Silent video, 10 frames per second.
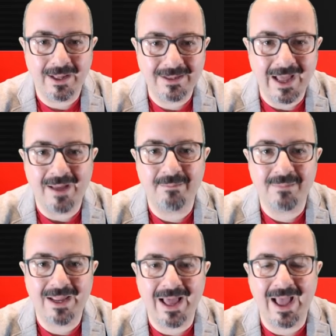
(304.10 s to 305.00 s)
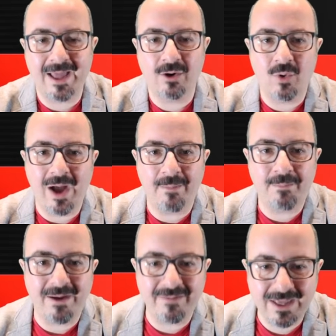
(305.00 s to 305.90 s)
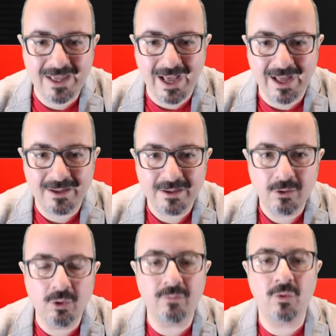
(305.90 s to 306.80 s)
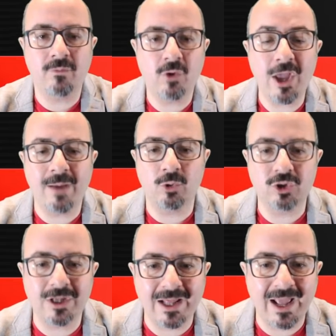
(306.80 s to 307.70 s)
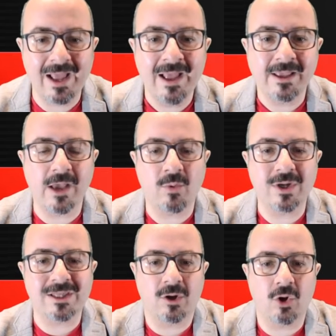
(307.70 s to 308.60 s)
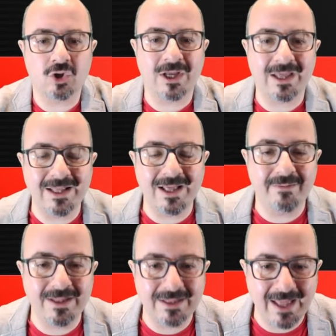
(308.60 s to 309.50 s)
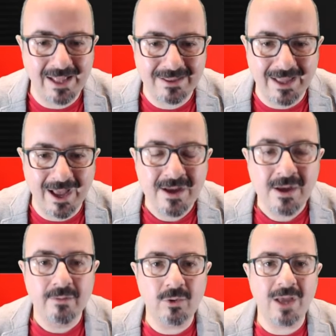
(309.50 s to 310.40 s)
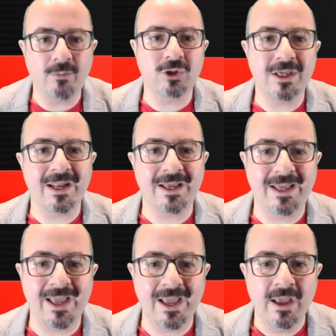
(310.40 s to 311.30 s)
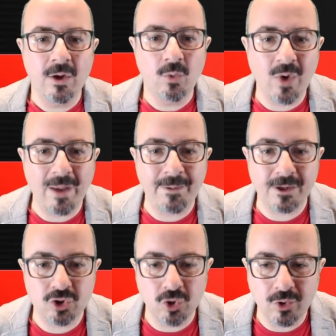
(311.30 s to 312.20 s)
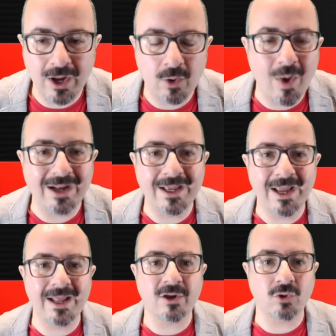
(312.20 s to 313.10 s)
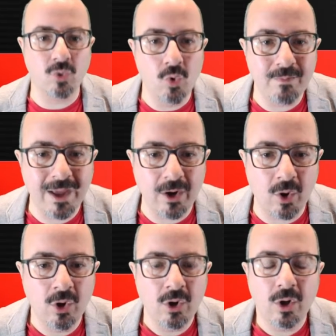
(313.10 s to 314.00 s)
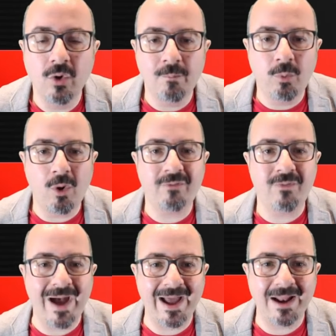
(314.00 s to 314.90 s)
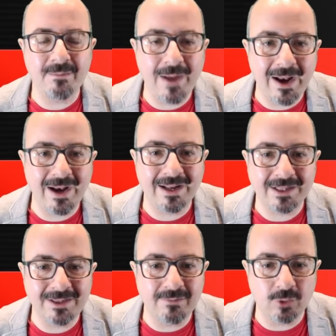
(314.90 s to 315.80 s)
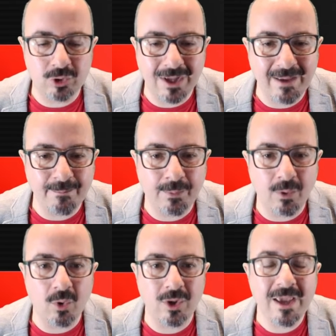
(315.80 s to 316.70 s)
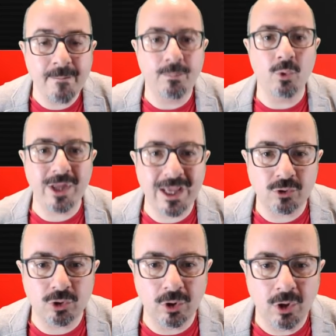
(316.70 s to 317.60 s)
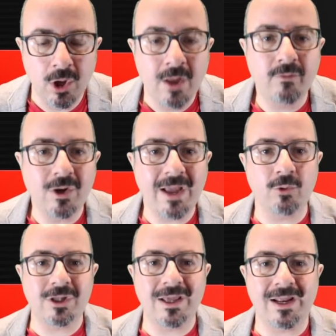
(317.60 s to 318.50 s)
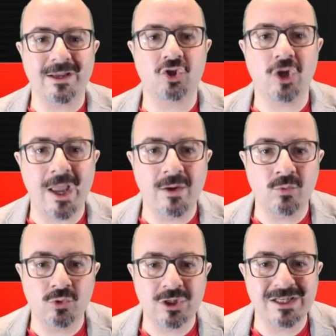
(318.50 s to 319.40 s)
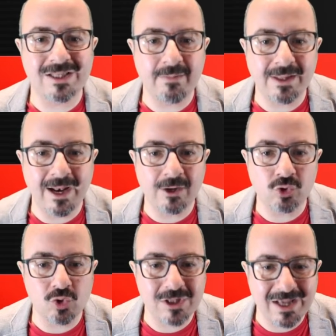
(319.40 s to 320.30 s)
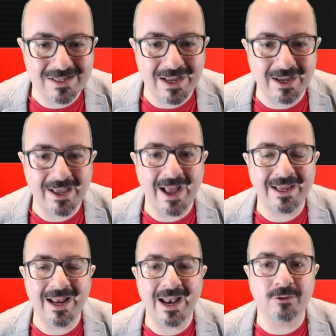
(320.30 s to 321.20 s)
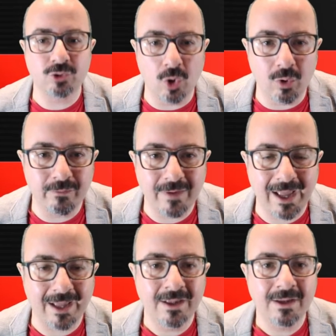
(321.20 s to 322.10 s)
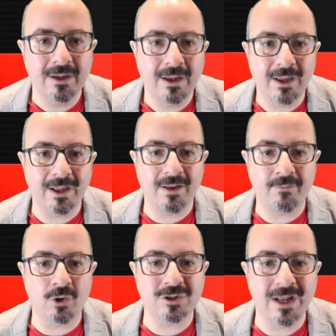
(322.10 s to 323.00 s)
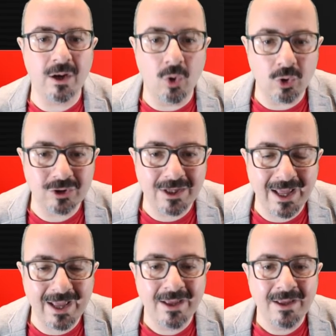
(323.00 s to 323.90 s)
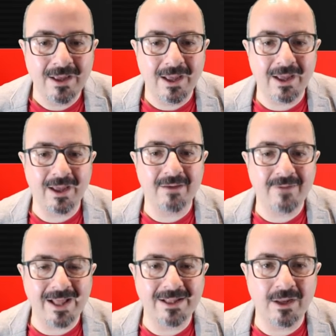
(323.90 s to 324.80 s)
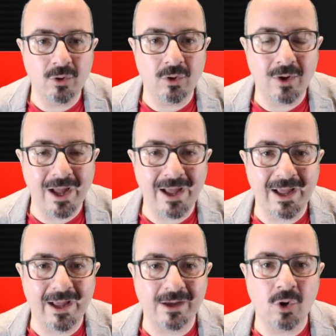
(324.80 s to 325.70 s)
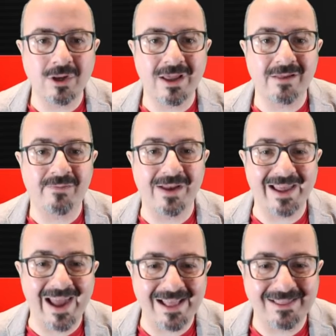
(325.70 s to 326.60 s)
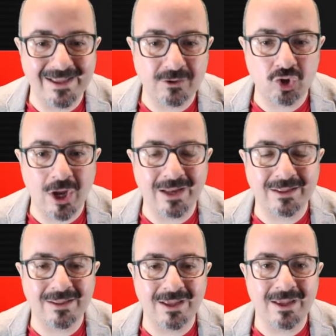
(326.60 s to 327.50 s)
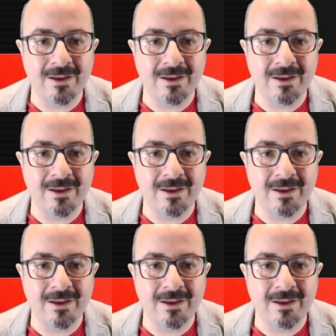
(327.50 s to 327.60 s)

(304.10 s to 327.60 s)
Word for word: da Milano a Pavia lo vo- vogliamo dire che questa cosa grida vendetta? Vogliamo dire che una persona, qualche energumeno, non può fare il bello e il cattivo tempo impunito? Vogliamo dire che c'è un sistema della giustizia che anche laddove eh, le forze dell'ordine eh, vadano a, a cogliere in flagrante certi